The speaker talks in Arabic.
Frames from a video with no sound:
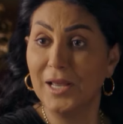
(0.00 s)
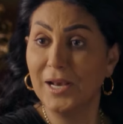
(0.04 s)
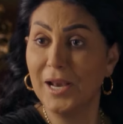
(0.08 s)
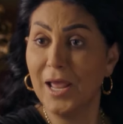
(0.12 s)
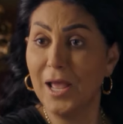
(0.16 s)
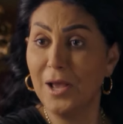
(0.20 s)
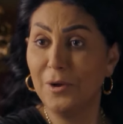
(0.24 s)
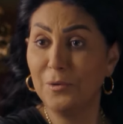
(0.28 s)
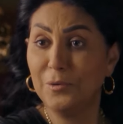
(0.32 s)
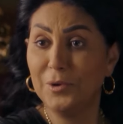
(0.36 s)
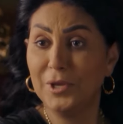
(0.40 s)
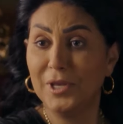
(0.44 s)
يا
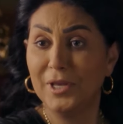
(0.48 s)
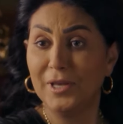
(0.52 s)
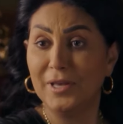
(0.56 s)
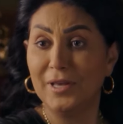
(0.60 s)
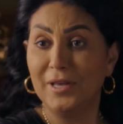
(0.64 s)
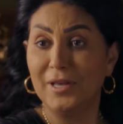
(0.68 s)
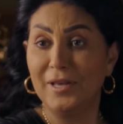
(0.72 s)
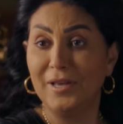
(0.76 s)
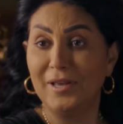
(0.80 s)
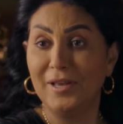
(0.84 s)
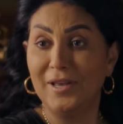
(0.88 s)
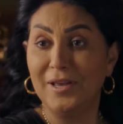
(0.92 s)
لهوي
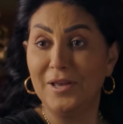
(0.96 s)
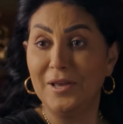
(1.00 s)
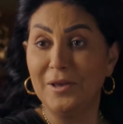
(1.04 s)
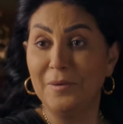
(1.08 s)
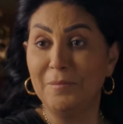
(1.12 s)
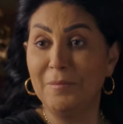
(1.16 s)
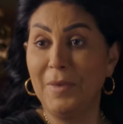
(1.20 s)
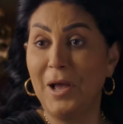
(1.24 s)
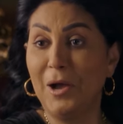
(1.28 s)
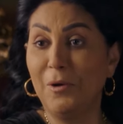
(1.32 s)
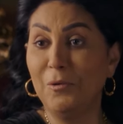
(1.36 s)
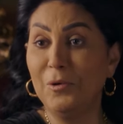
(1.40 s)

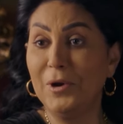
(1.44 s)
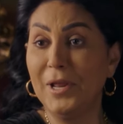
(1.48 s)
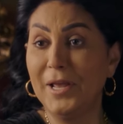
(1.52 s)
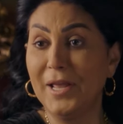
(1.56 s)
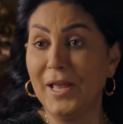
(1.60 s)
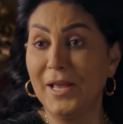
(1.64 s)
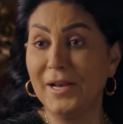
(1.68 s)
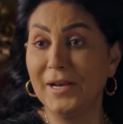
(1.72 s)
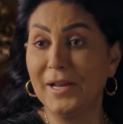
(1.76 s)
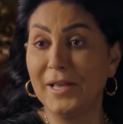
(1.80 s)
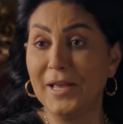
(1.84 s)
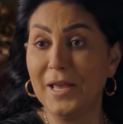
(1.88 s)
معقوله
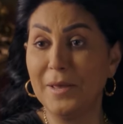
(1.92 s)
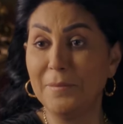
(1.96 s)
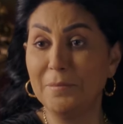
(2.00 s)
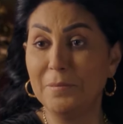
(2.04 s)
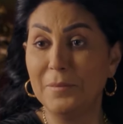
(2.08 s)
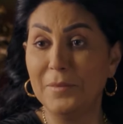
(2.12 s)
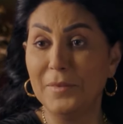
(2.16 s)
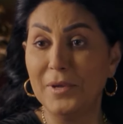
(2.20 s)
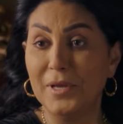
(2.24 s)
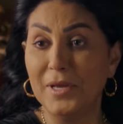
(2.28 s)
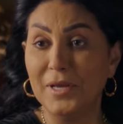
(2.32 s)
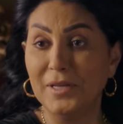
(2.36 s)
يا
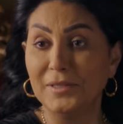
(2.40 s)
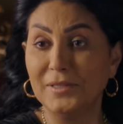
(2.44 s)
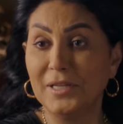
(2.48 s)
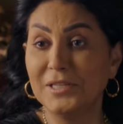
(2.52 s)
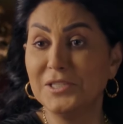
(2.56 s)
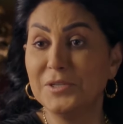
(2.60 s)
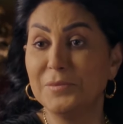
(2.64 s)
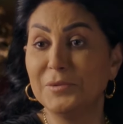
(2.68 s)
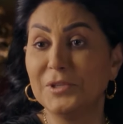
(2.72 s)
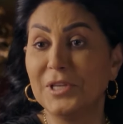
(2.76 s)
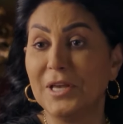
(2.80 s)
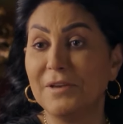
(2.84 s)
انغام
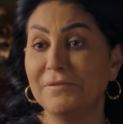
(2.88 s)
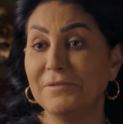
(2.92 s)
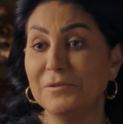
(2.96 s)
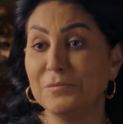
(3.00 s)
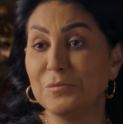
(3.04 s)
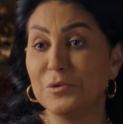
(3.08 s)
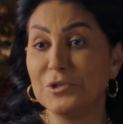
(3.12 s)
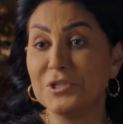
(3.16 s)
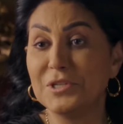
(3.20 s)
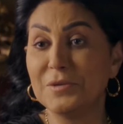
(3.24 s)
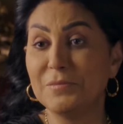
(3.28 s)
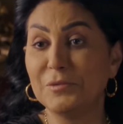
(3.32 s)
ده انت بتخافي
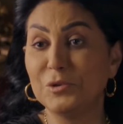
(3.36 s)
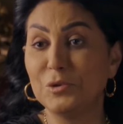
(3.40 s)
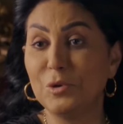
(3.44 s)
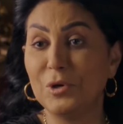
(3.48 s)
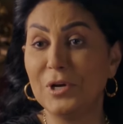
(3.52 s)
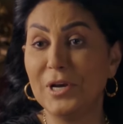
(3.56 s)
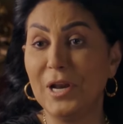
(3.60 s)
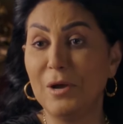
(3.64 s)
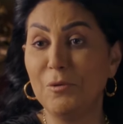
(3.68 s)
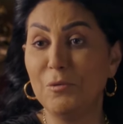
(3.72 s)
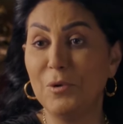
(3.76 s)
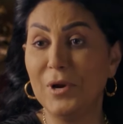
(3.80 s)
تبصي من
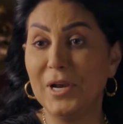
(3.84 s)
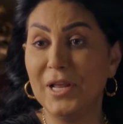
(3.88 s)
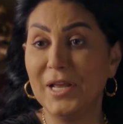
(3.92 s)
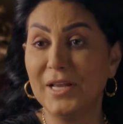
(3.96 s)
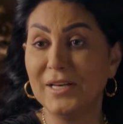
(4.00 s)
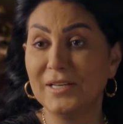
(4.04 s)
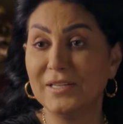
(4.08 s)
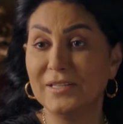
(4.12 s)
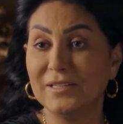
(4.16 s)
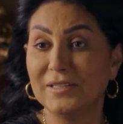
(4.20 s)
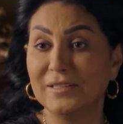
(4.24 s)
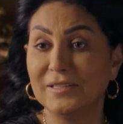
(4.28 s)
الدور الاولاني